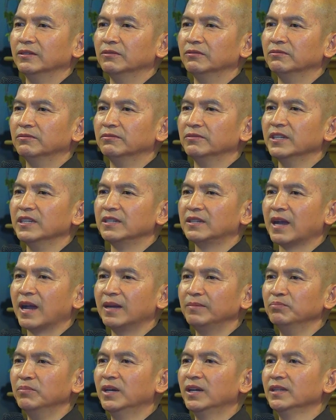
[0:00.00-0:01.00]
vì
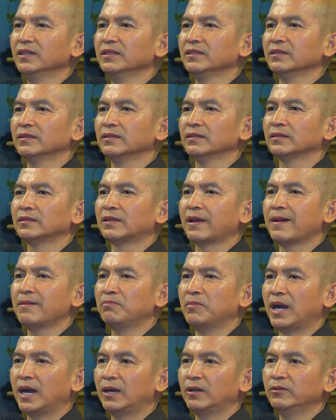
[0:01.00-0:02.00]
cảm mến
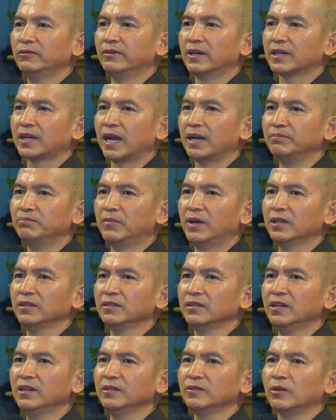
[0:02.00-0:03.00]
Tam Bảo và cảm mến
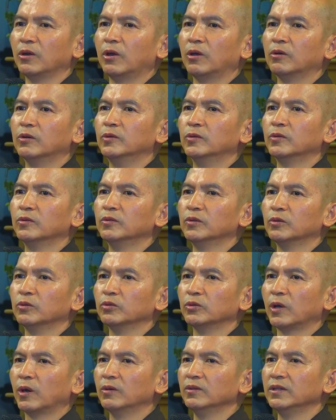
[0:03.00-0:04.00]
đức độ của
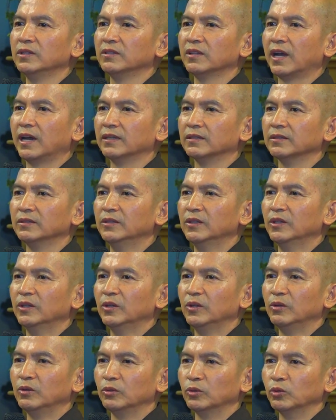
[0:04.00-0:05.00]
cụ tổ Định Thành,
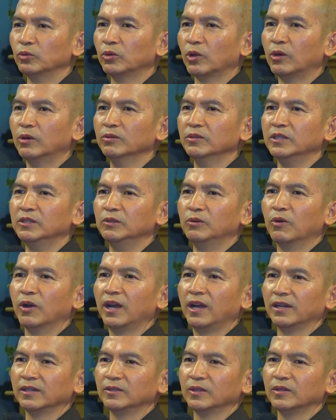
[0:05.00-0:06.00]
cụ tổ Định
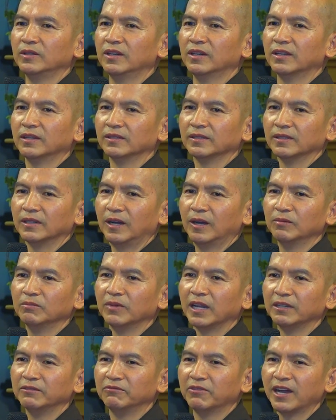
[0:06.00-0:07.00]
Quang, cho nên
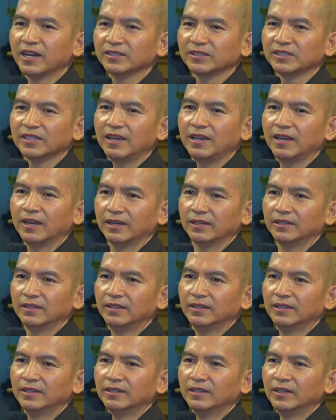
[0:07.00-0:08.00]
ông lại vác xe.
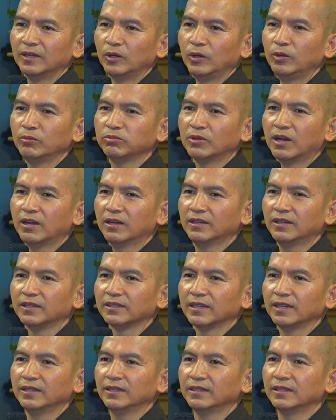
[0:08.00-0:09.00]
Lúc đó
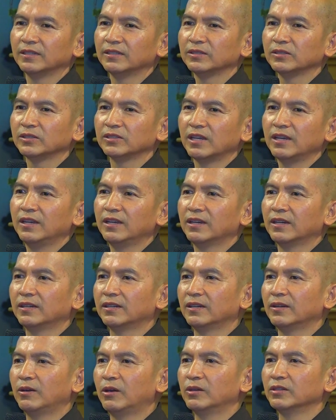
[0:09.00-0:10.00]
là cái xe
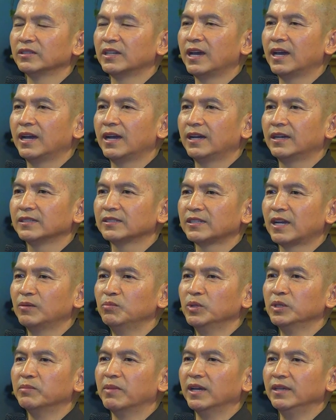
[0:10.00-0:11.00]
Honda sáu
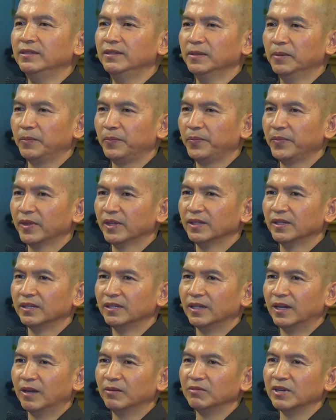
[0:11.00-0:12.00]
mươi bảy đó,
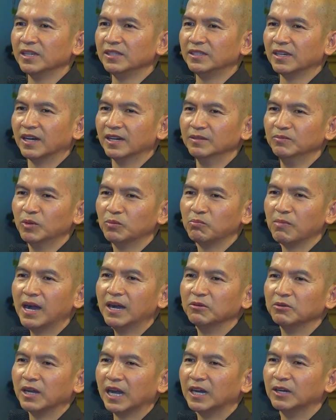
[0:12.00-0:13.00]
ông lại chở một
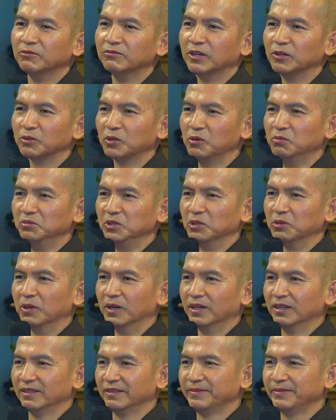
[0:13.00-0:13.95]
bao gạo vào cúng chùa.